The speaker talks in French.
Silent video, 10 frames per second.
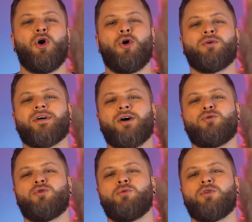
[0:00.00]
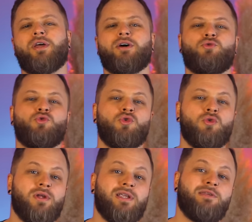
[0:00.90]
en train de demander à Dieu
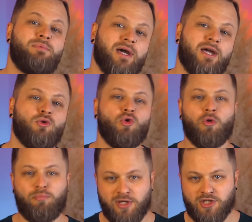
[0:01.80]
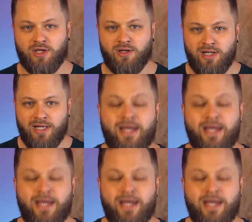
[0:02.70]
de les libérer de leurs péchés.